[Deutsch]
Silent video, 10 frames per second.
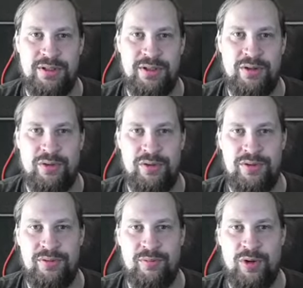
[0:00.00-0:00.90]

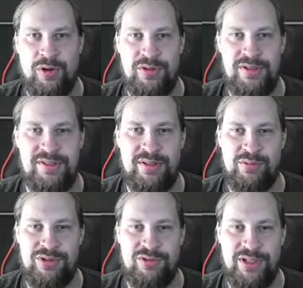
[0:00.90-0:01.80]
Und ein Warren
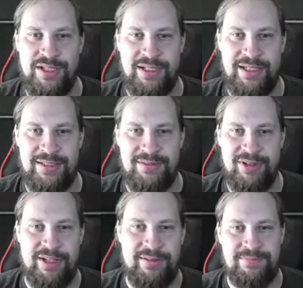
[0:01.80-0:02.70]
Soul Trader als
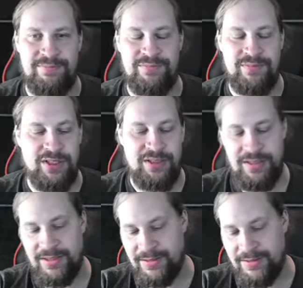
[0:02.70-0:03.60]
Rare.
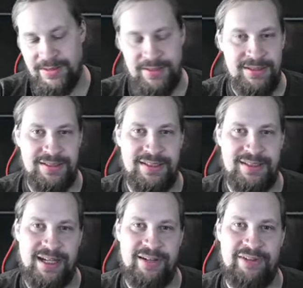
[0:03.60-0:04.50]
Ja, das ist
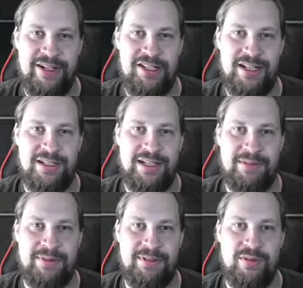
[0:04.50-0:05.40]
jetzt kein Fetchland,
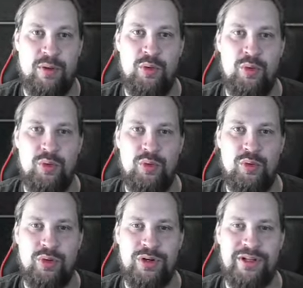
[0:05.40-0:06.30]
aber...
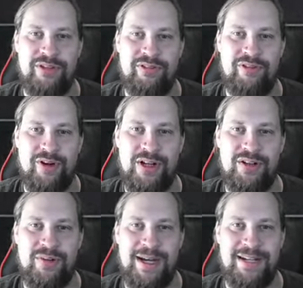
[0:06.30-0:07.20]
Uh, und eine Foil
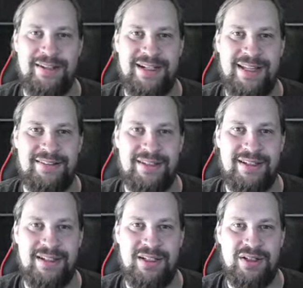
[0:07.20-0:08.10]
Commander Karte.
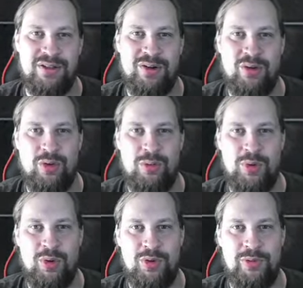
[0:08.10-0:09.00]

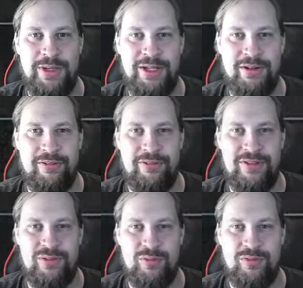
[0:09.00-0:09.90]
Omo Queen of
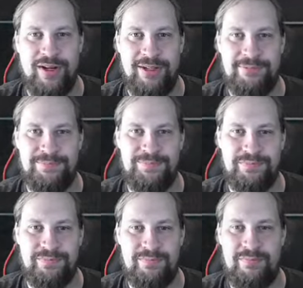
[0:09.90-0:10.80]
Vesuva.
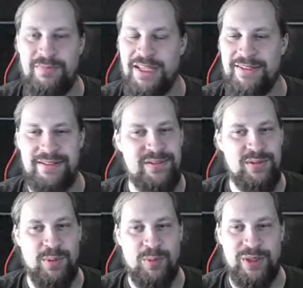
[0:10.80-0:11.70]
Die ist
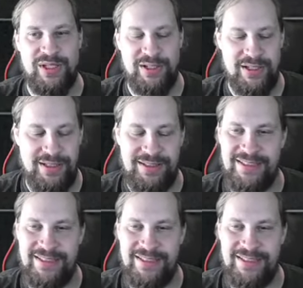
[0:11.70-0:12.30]
super weird, oder?